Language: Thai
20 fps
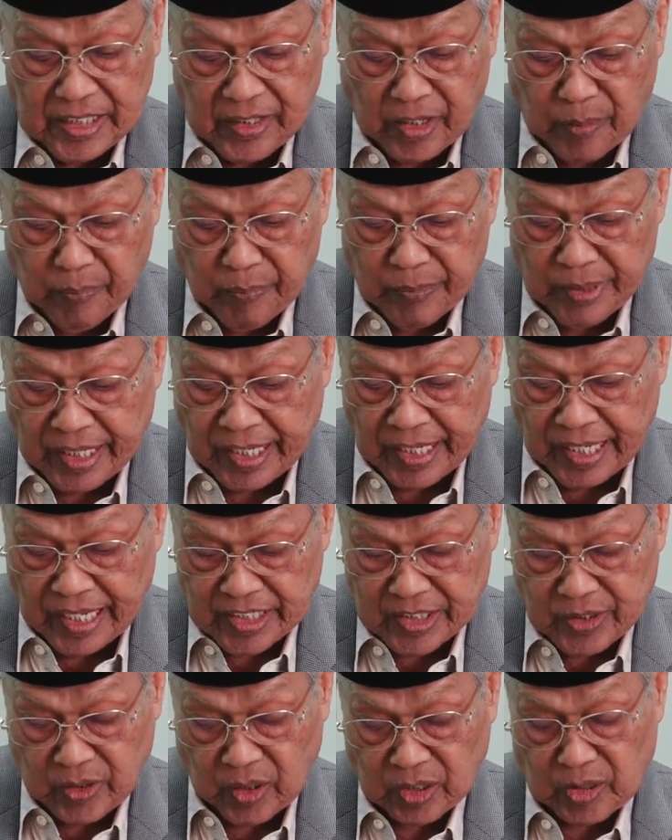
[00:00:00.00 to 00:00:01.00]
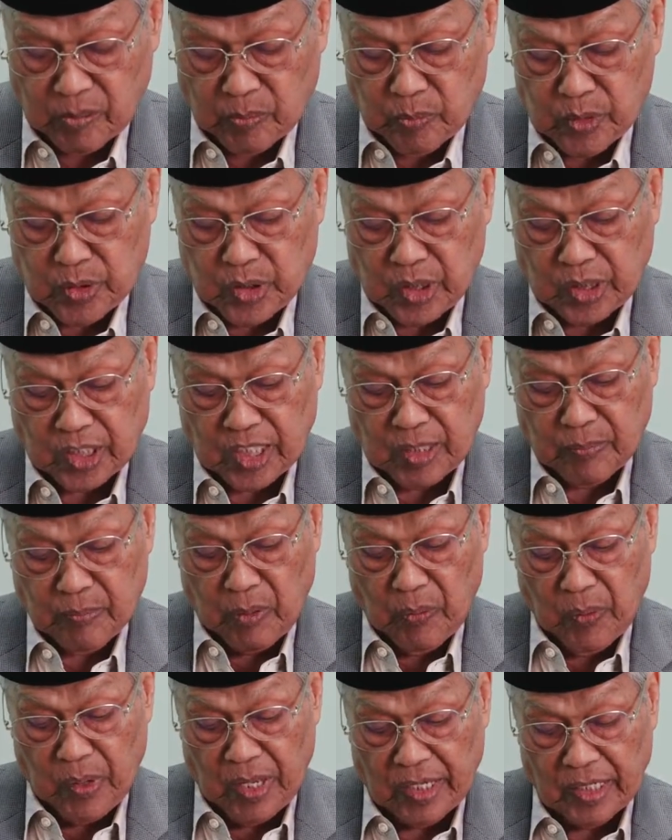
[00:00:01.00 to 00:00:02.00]
นนะร็อบบีอาลาซิรอติลมุสตะกีม
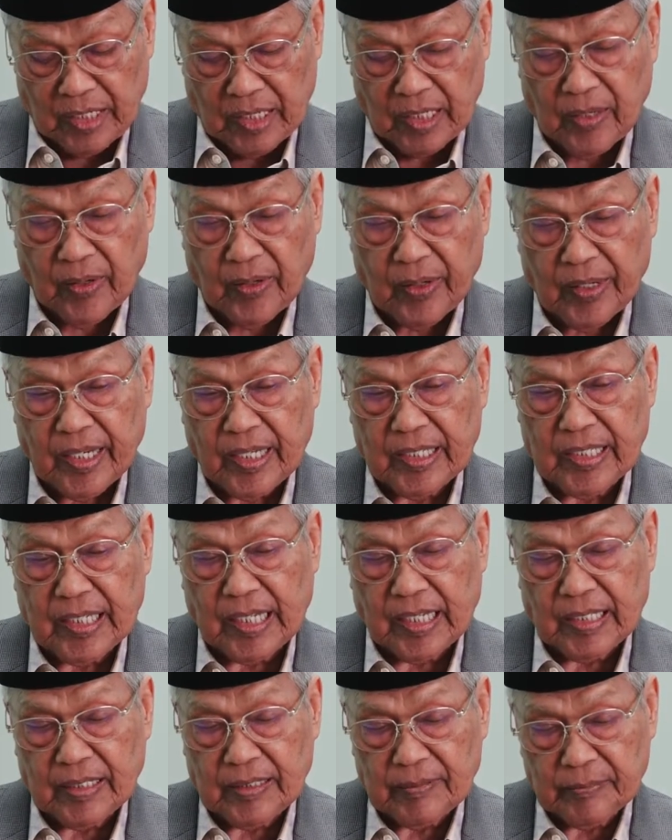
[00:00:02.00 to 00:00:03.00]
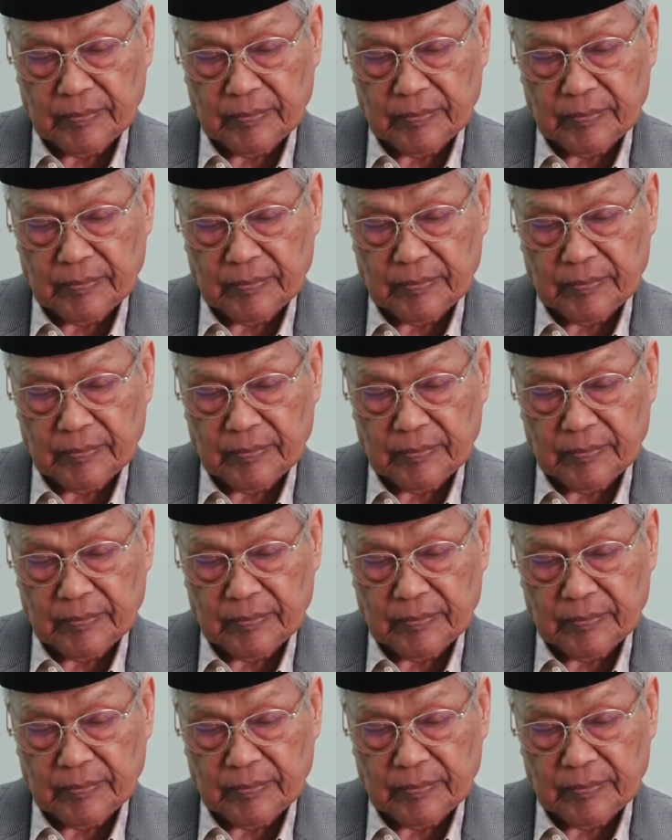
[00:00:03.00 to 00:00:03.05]
เพราะว่าอัลเลาะห์นั้นน่ะ